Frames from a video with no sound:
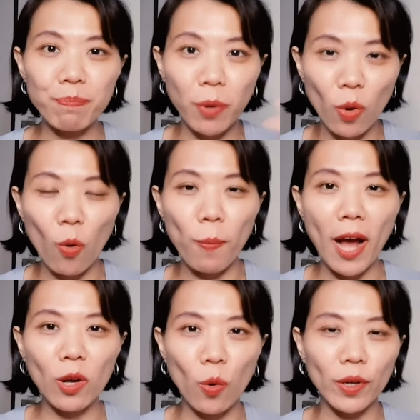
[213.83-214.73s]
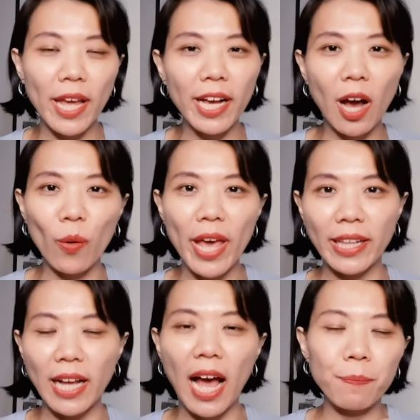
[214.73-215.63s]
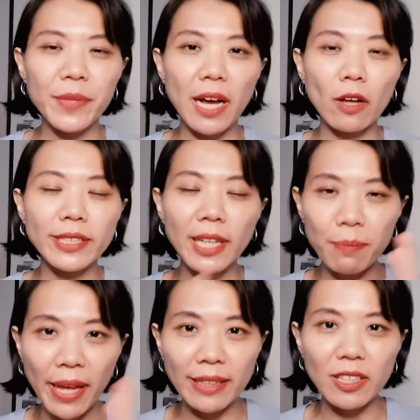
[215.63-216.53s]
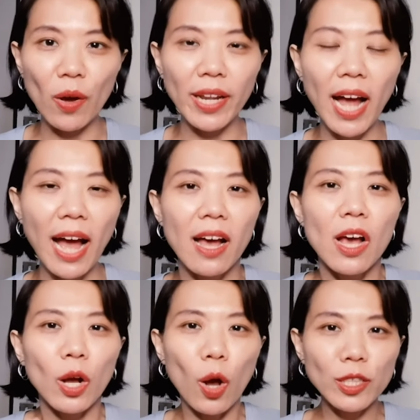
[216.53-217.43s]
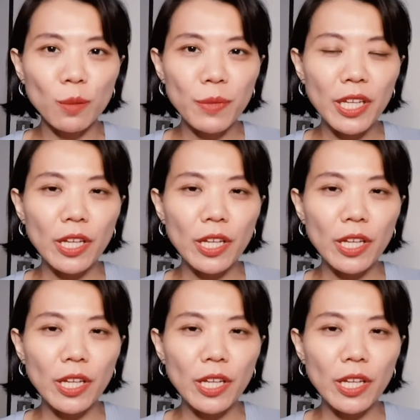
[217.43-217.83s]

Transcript: โผล่ปรากฏให้เขาเห็นค่ะอย่างเช่นเพจจอยนะคะก็จะมี